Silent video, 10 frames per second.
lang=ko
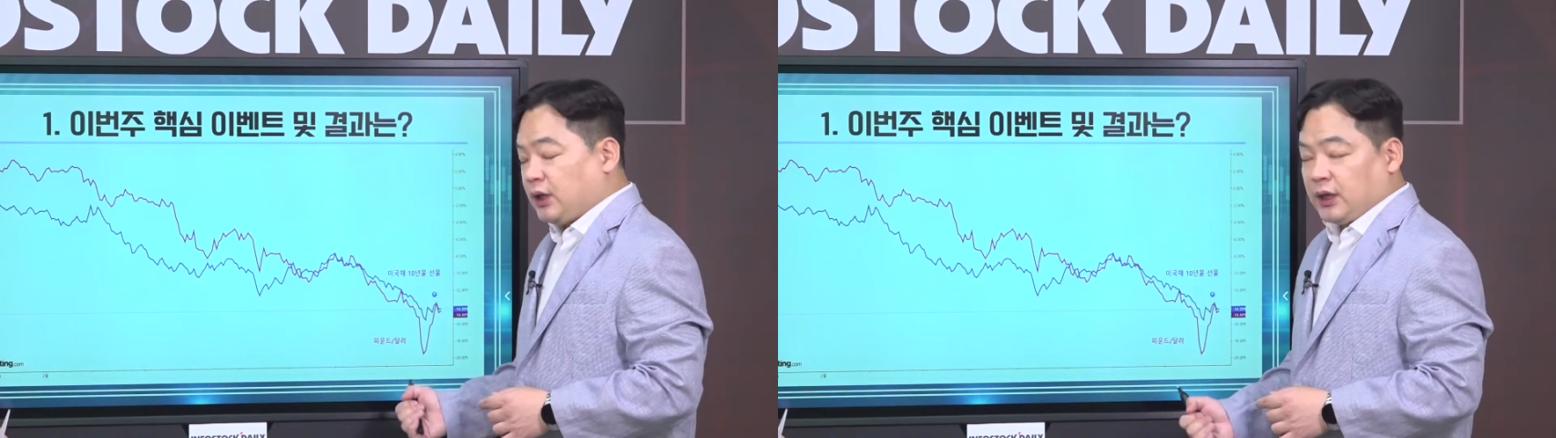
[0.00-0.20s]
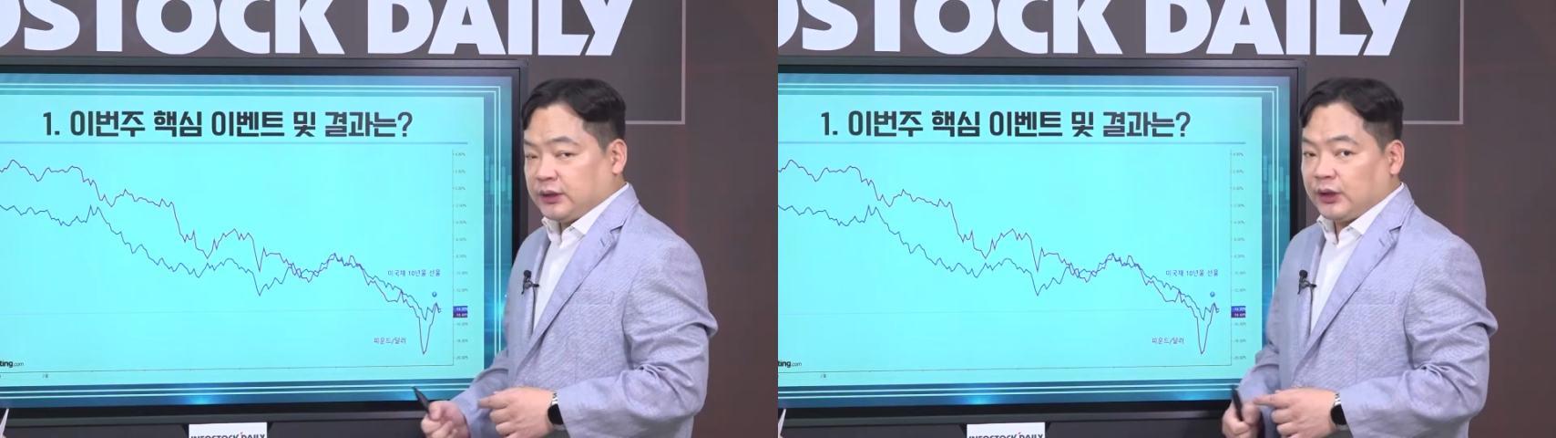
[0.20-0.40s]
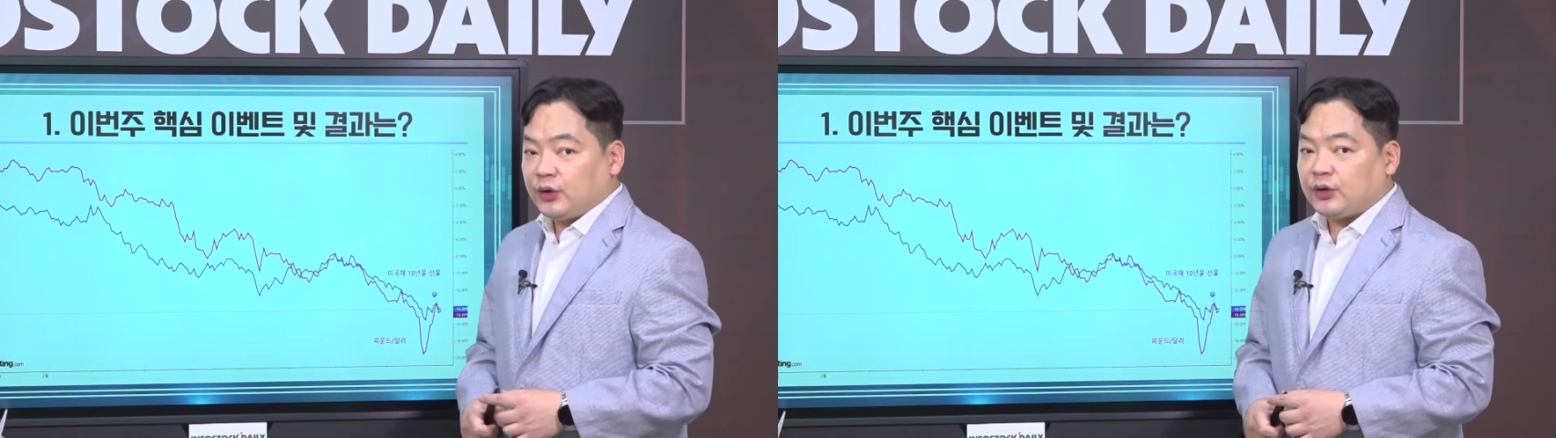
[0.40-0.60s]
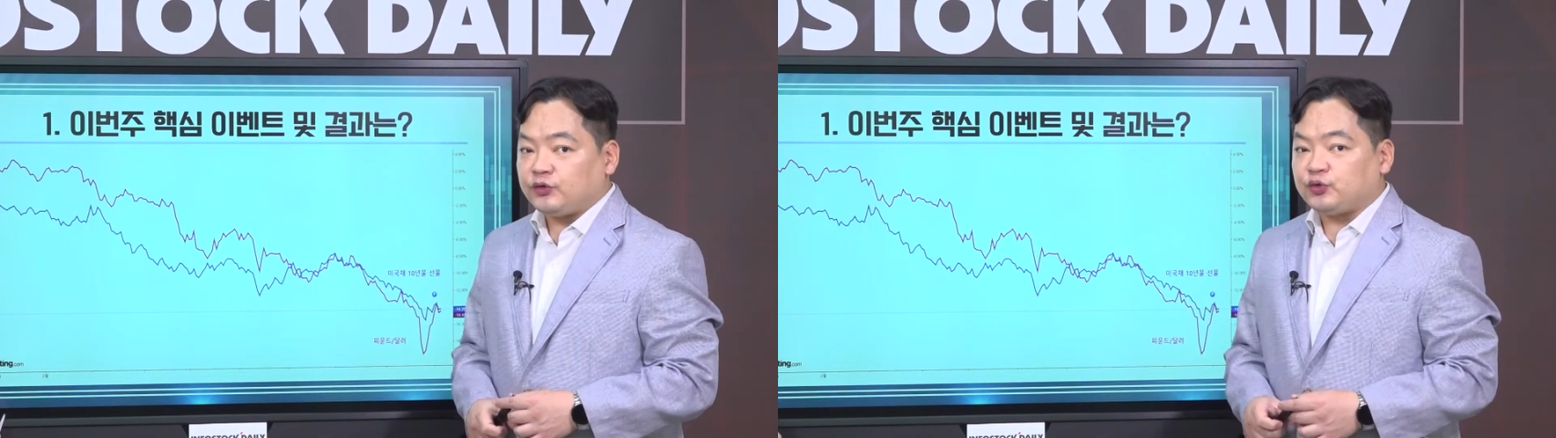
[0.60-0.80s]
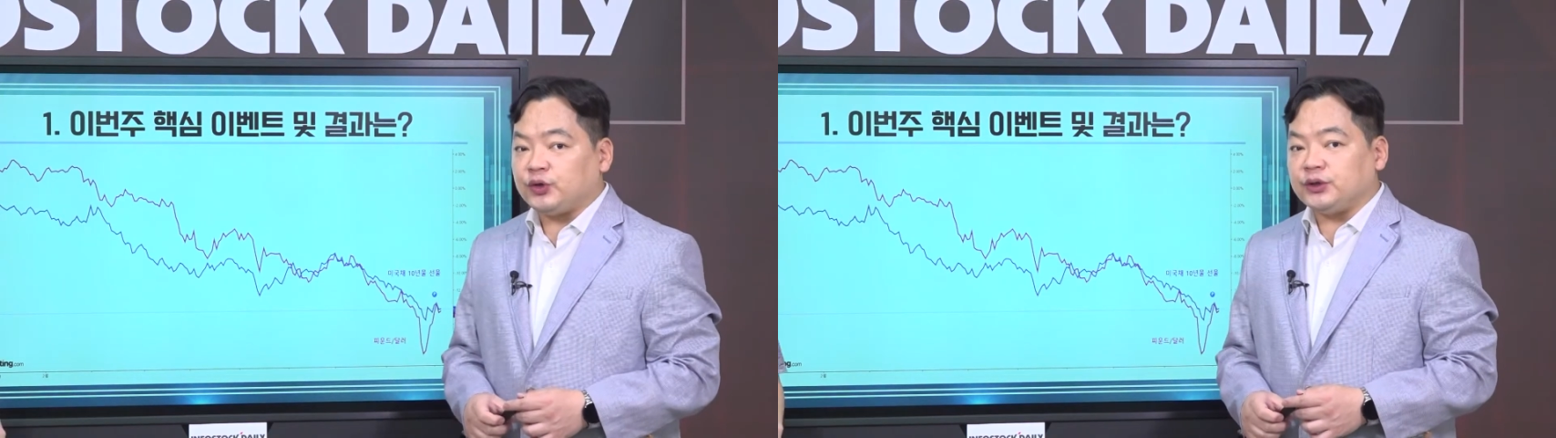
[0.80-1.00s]
예, 내려갈
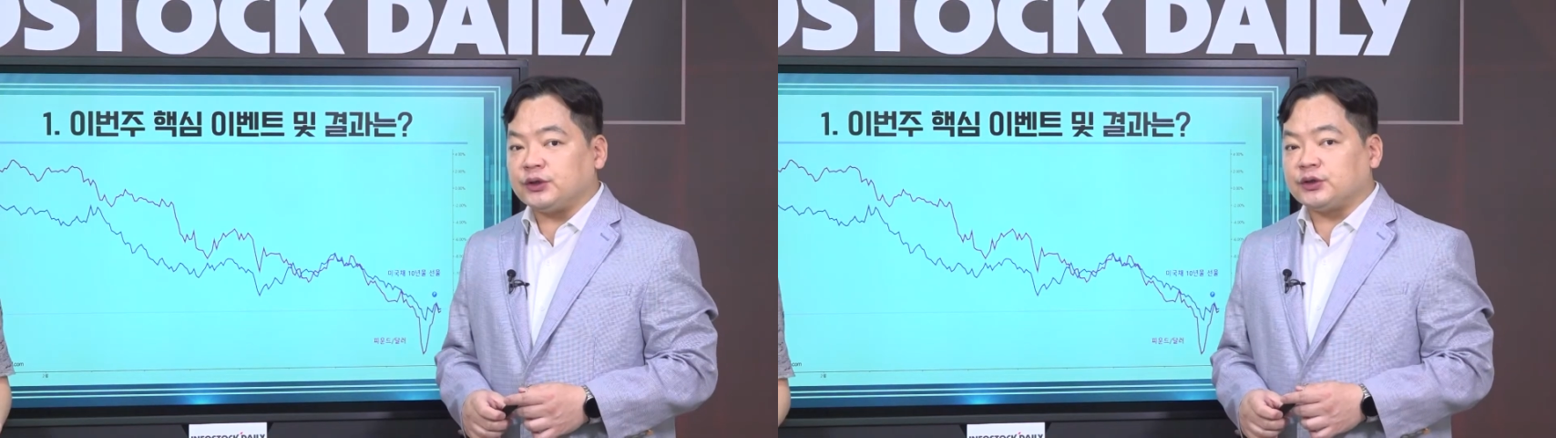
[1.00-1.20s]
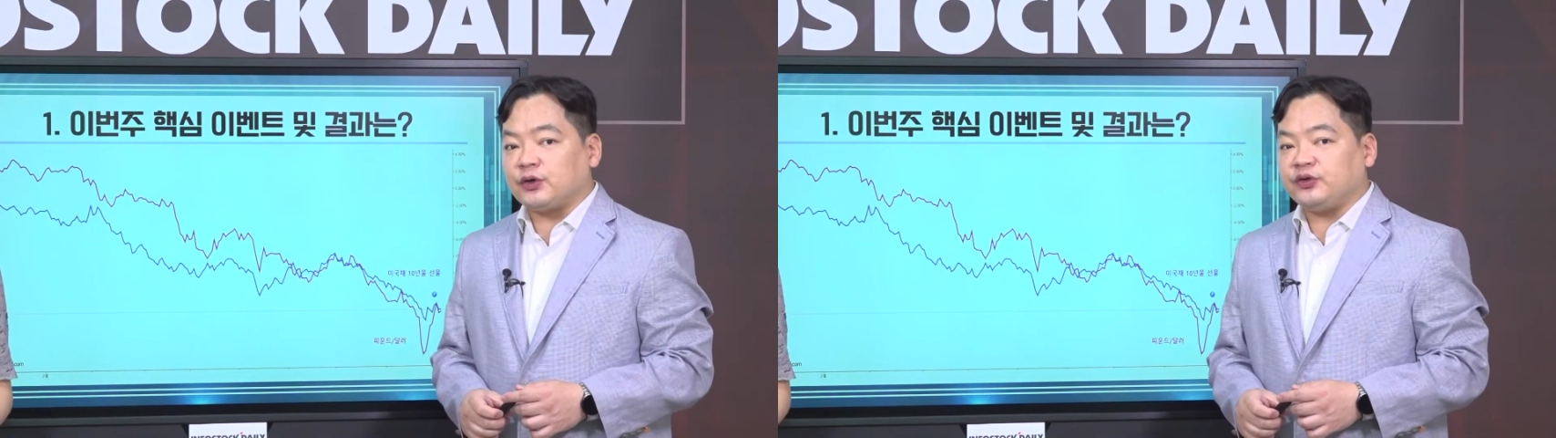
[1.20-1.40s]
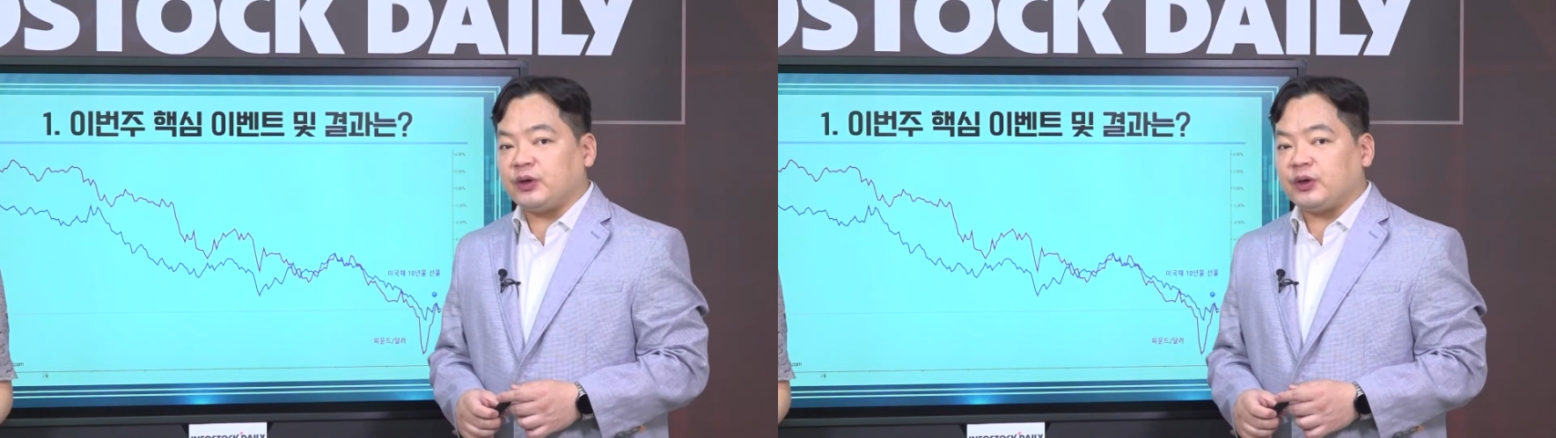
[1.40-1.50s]
수도 있는 그런